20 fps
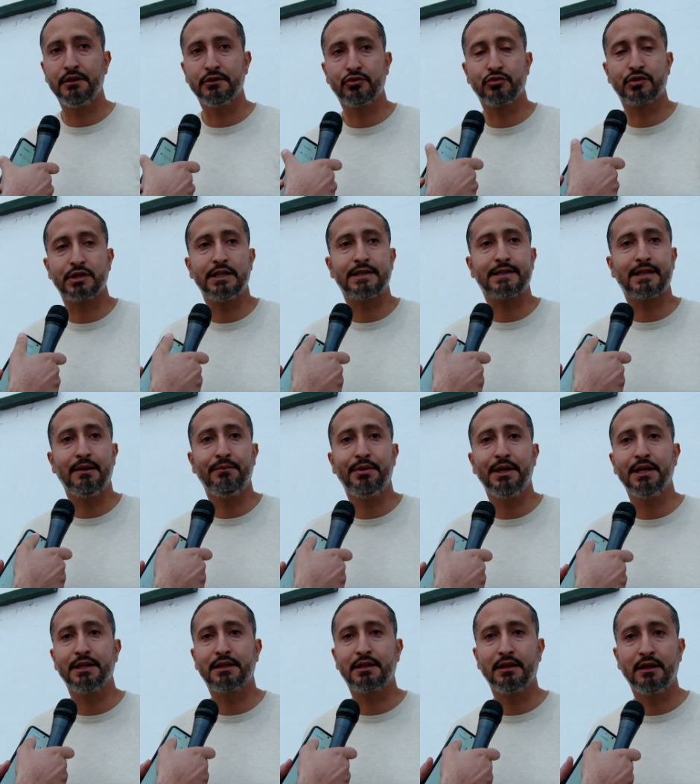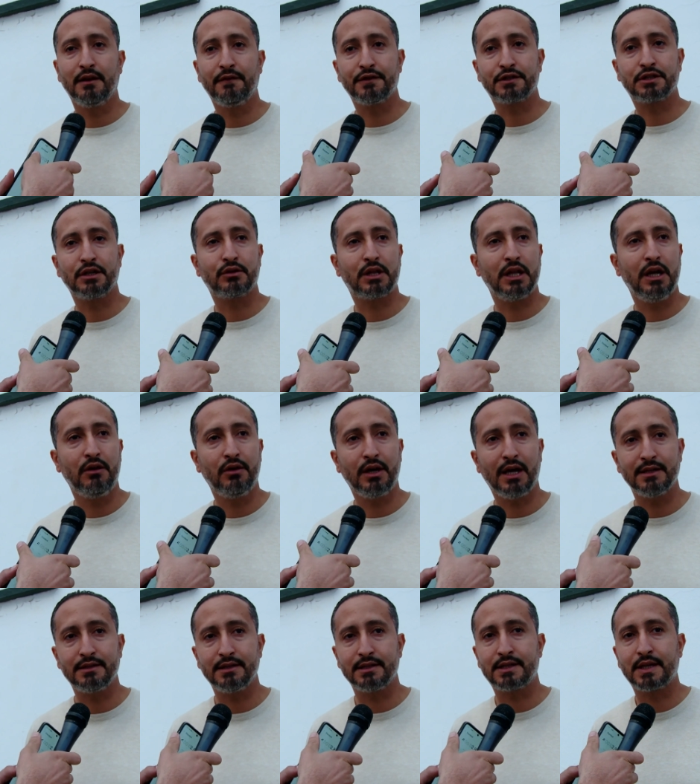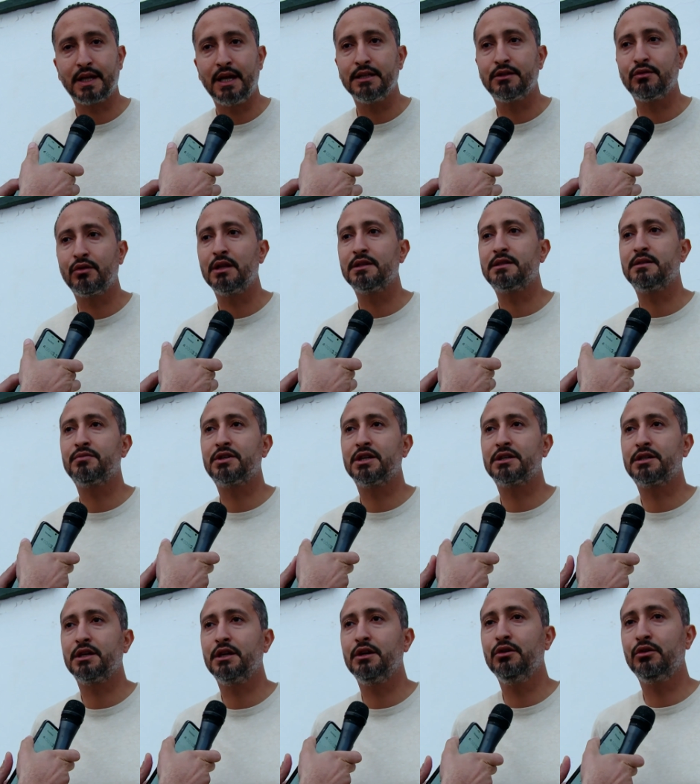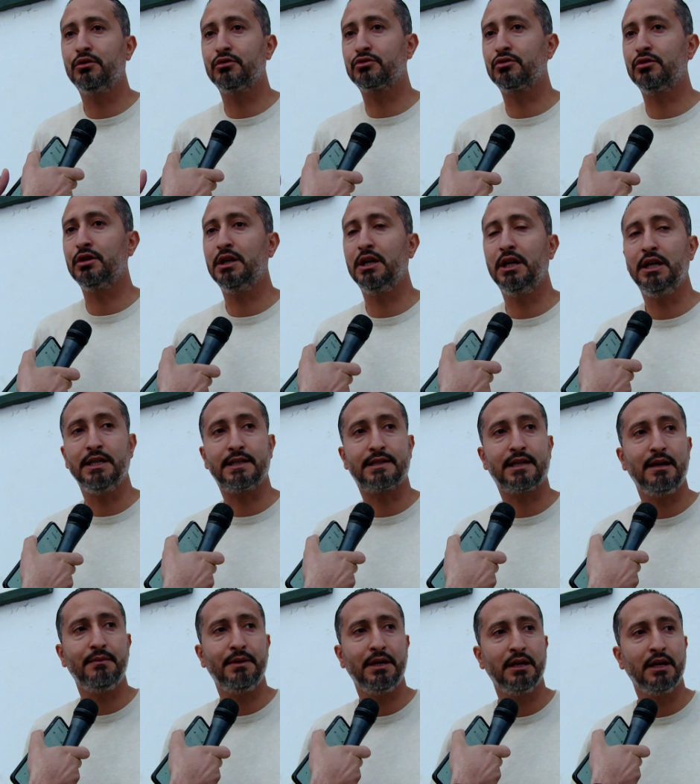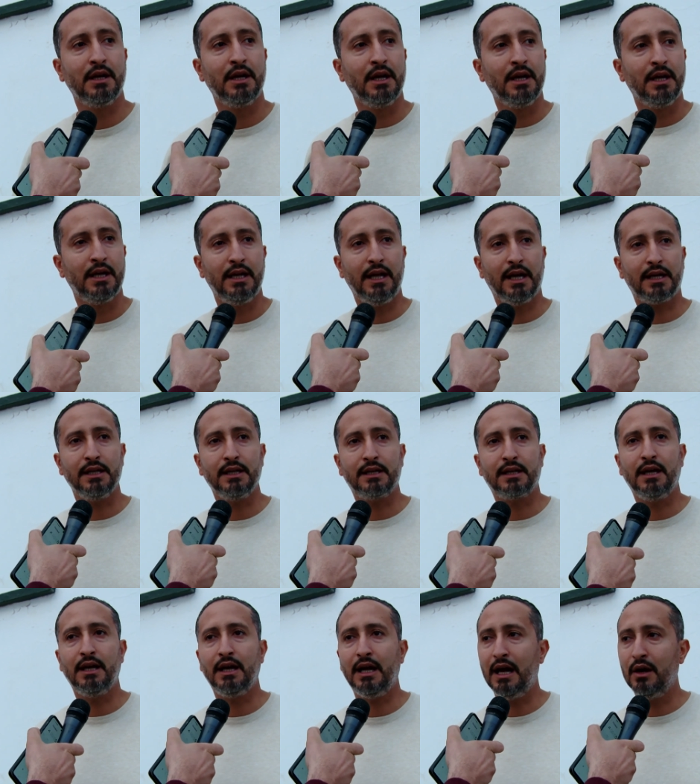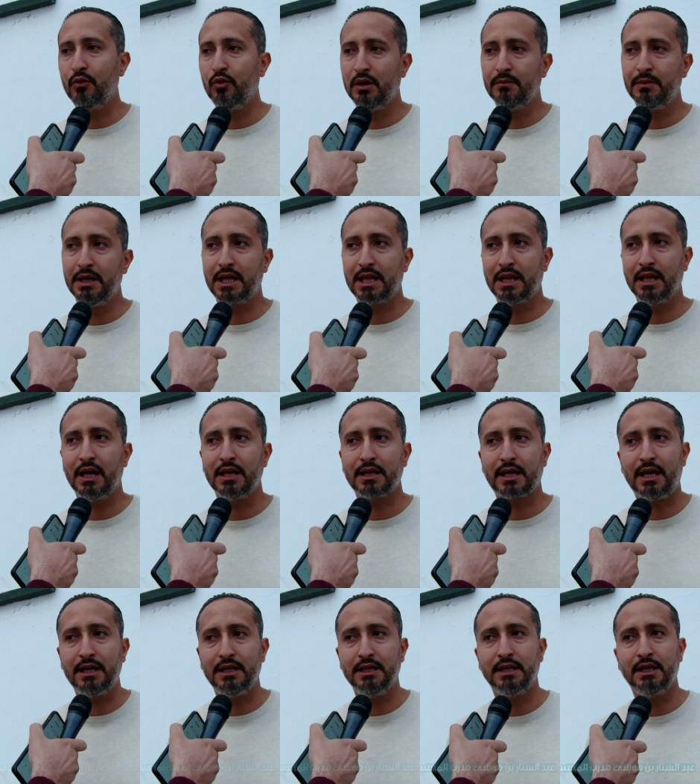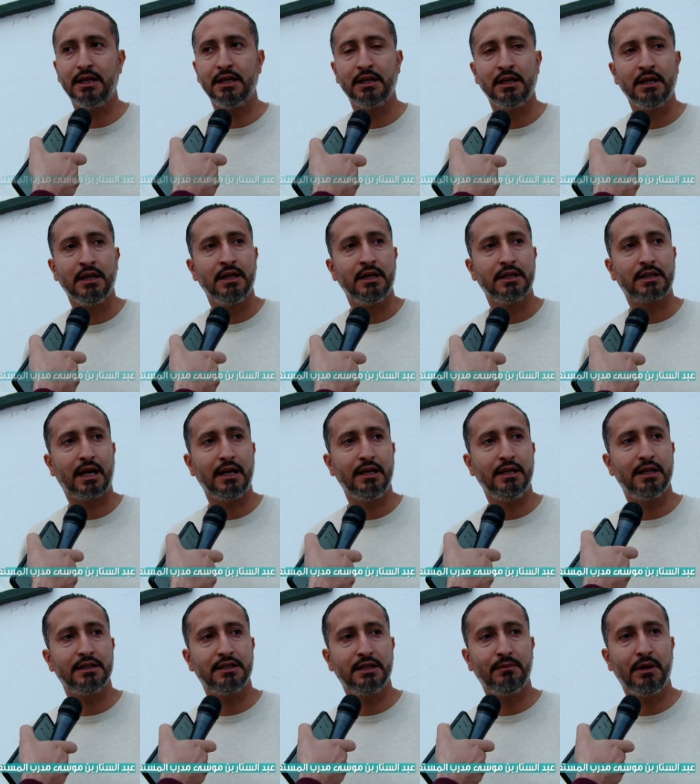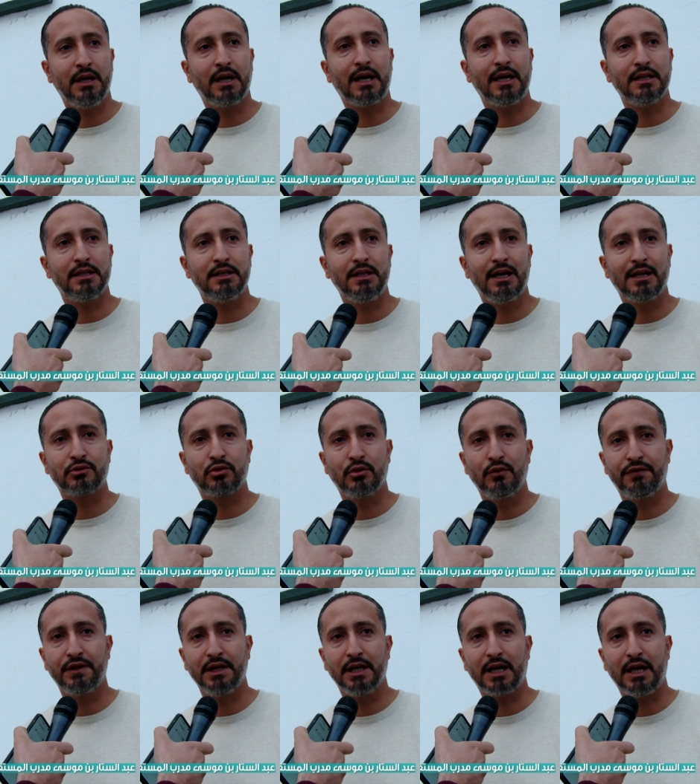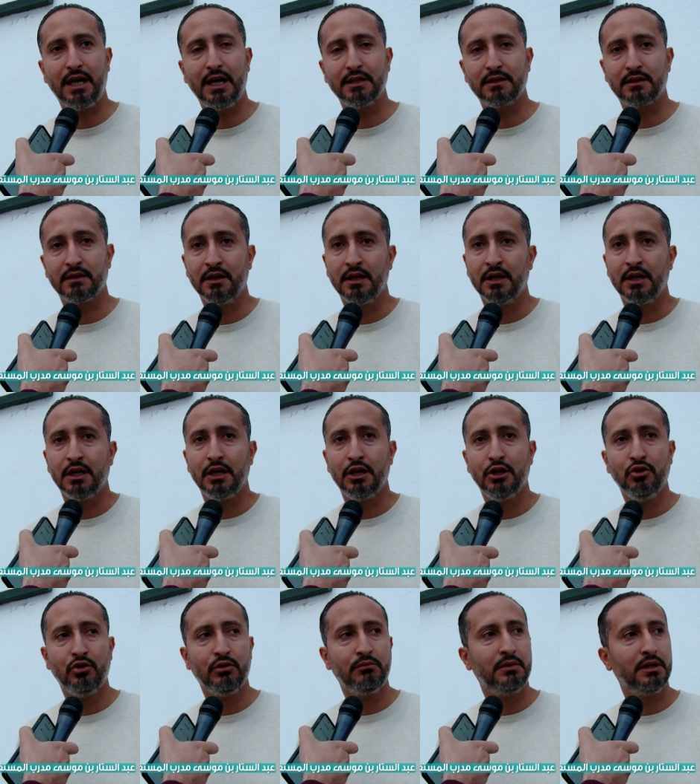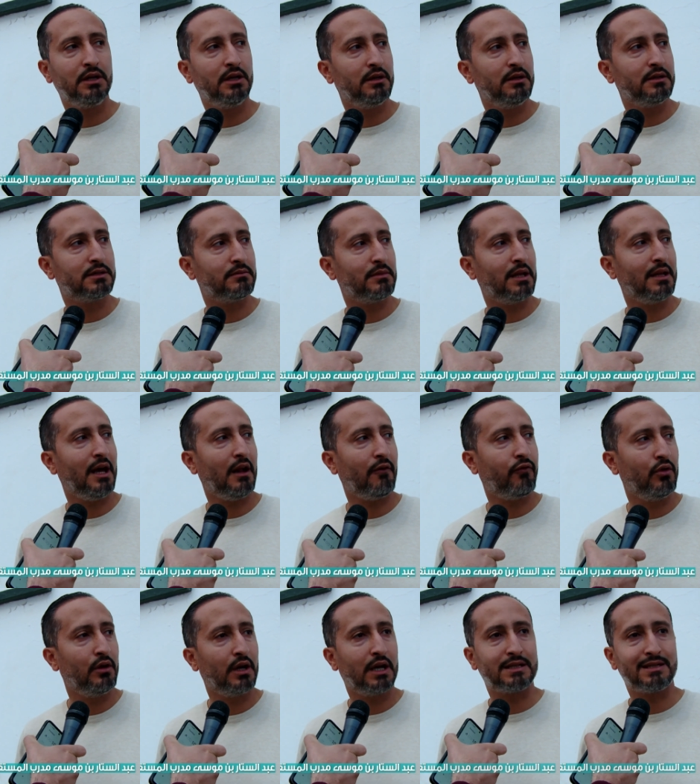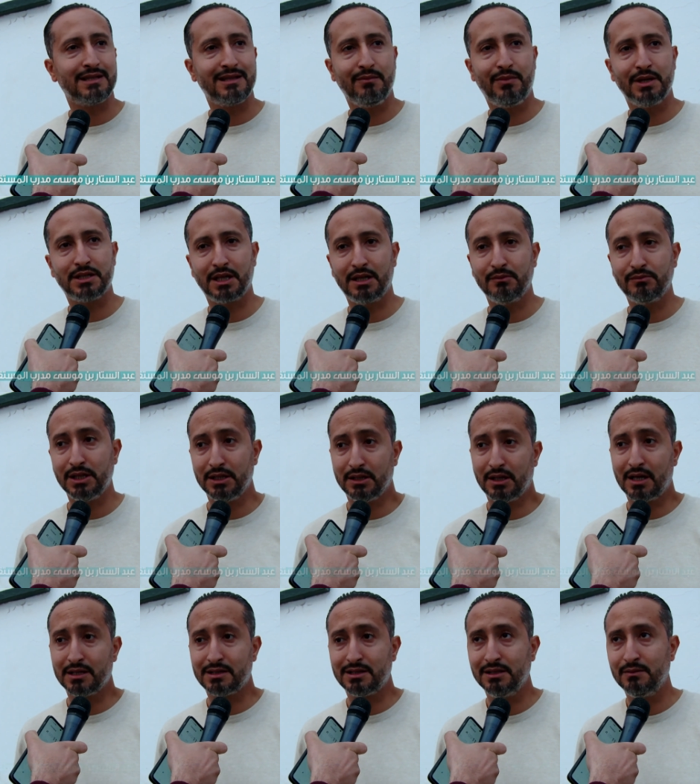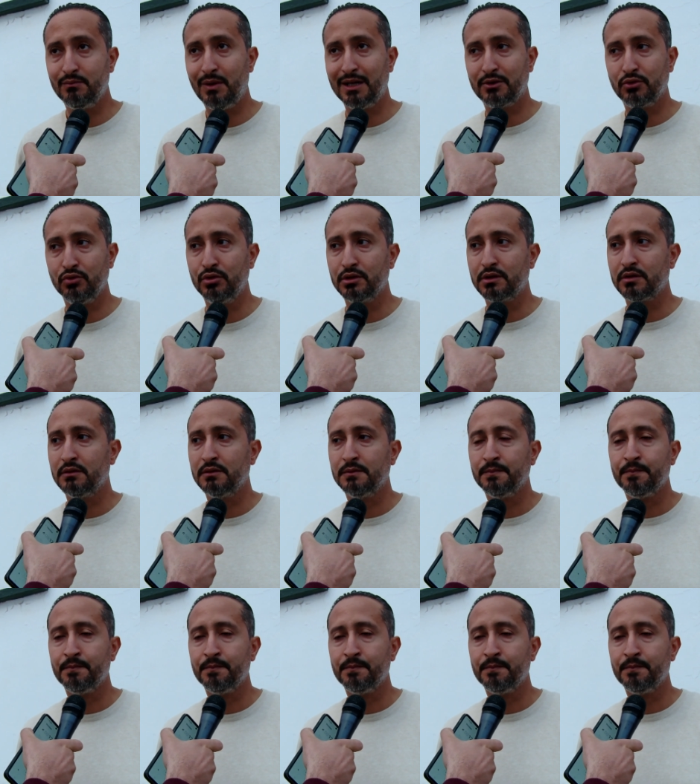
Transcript: زوز اصابات في الشوط الاول عزيز سرادي وناسي مشاشي يخرجوا الاصابه الحقيقه عوامل كثيره تخلينا تخلينا ديما قاعدين نخسروا في نقاط اليوم يلزمنا نعرفوا الرصيد البشري نتاعنا رصيد محدود